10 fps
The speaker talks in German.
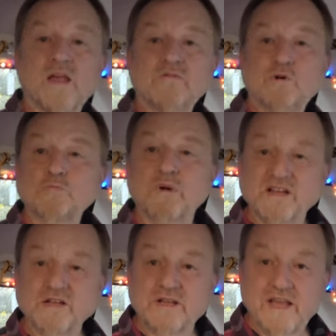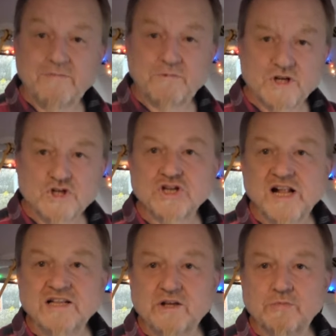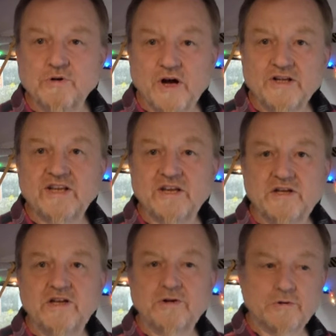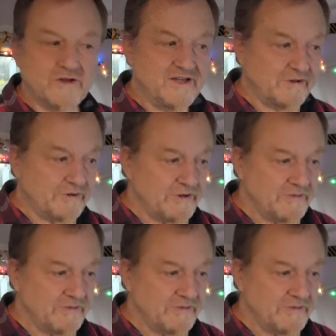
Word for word: wird man ziemlich schnell zum Nazi tituliert